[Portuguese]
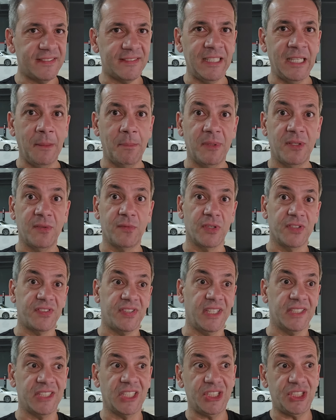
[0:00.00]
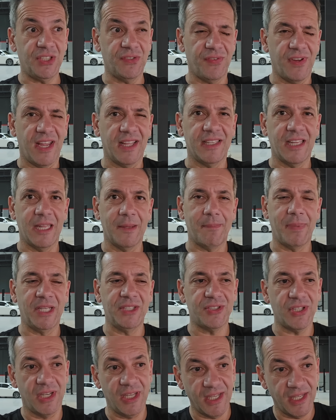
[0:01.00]
simples e você já tiver de
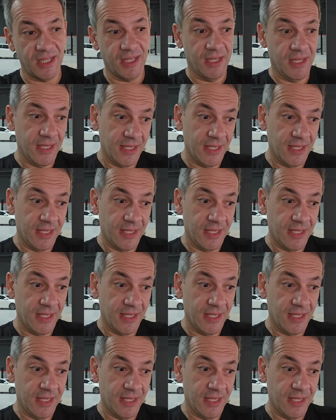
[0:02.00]
repente ali,